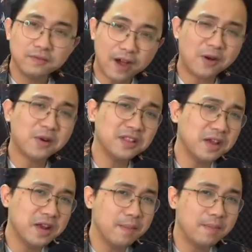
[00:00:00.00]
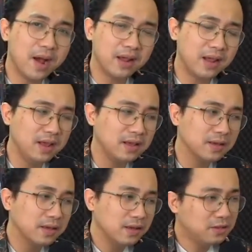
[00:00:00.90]
Vào cái thời điểm ấy,
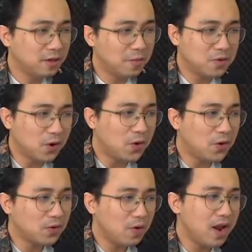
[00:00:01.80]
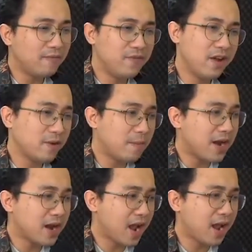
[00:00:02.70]
chồng cô luôn làm việc vào
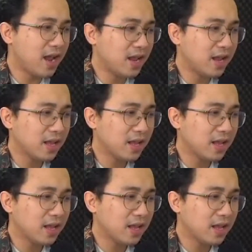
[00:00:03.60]
ban ngày.